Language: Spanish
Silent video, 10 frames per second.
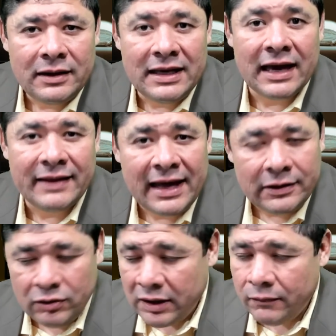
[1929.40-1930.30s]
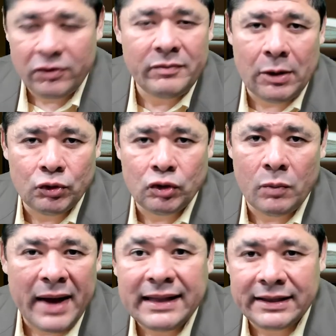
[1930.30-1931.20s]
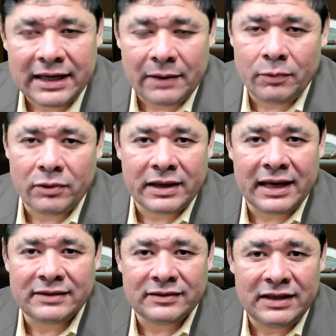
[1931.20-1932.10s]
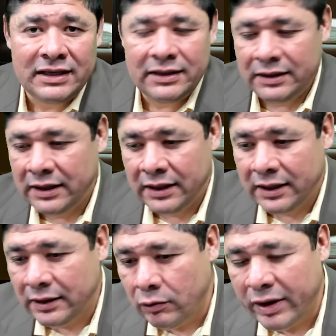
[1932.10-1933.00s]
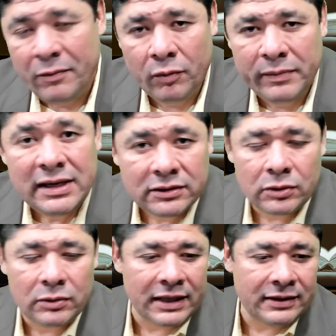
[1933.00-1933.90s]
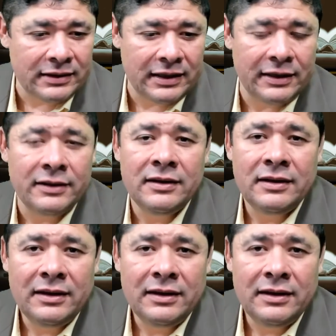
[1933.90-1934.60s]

y Adán de una forma automática, porque así eh, lo hemos visto durante